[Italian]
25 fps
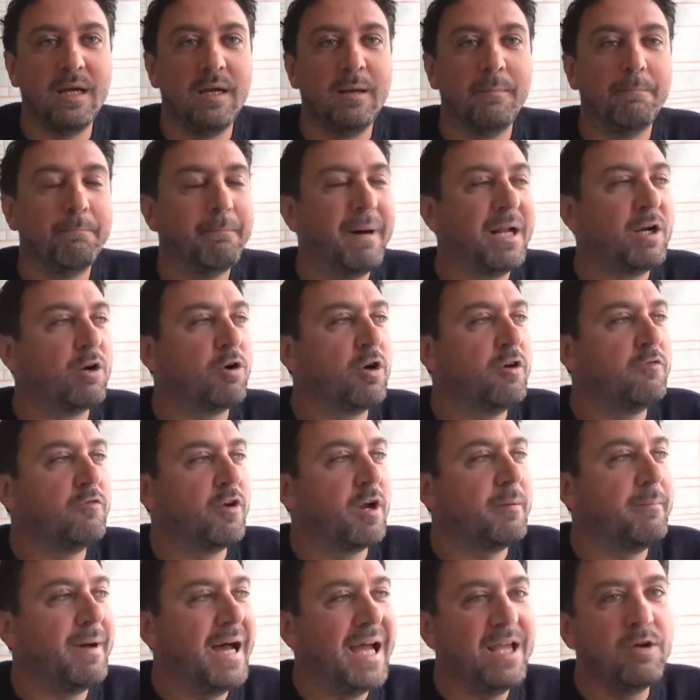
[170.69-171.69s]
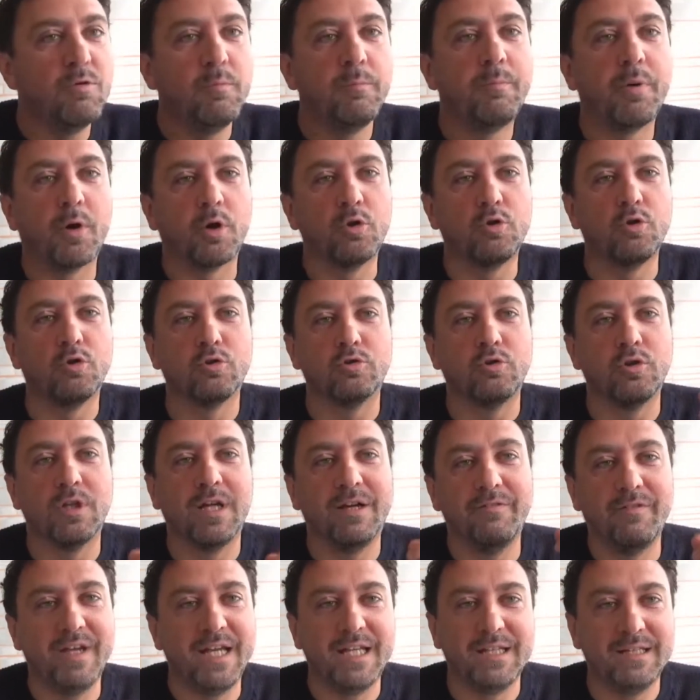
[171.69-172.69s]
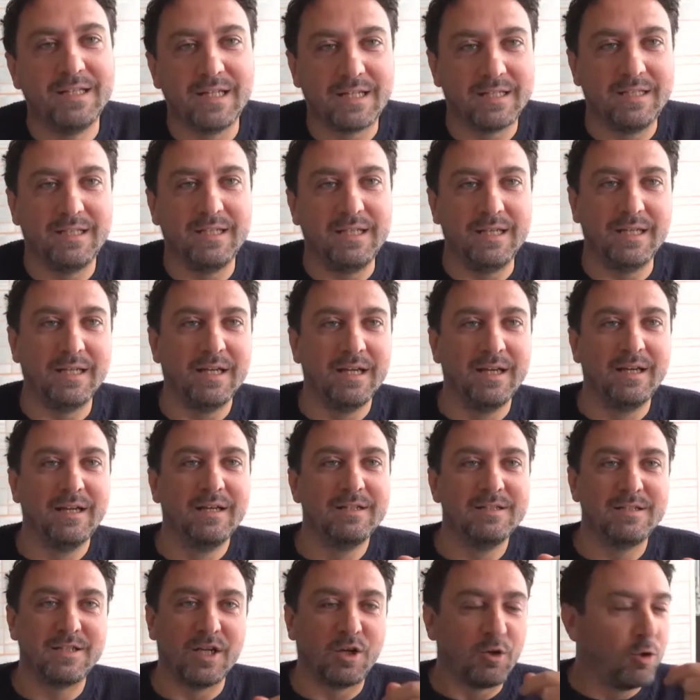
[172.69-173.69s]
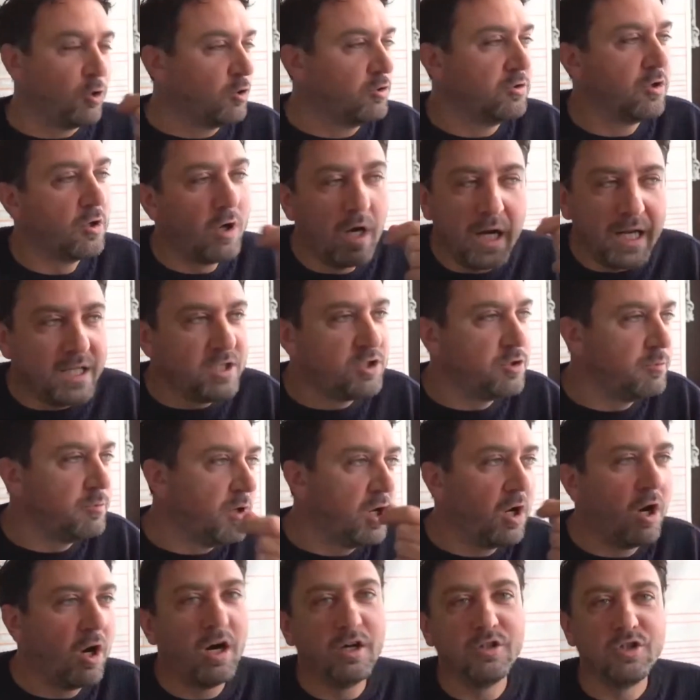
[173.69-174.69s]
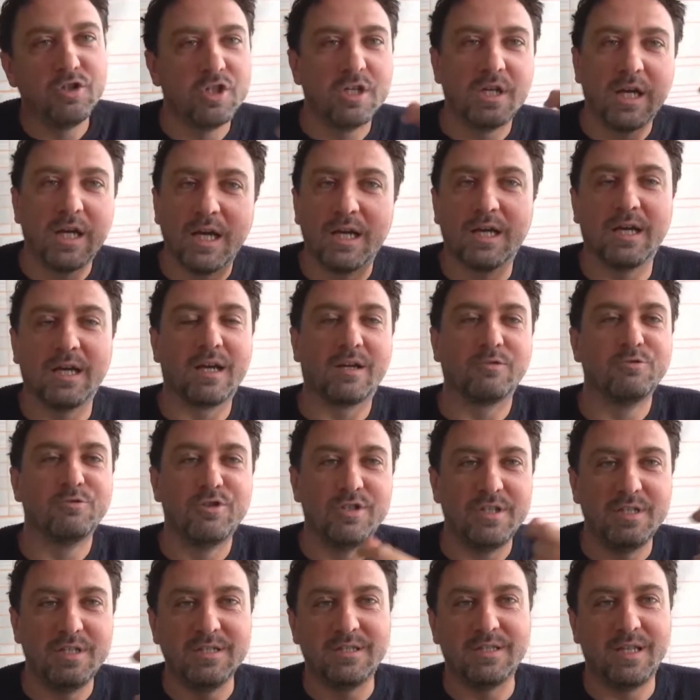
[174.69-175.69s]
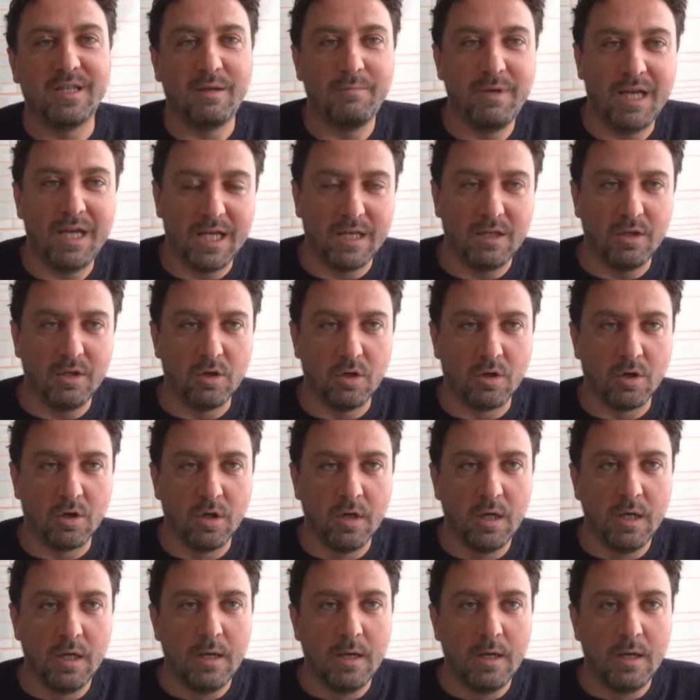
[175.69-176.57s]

ma non avrà mai un prodotto da venderti secondo le leggi biologiche che così stai meglio.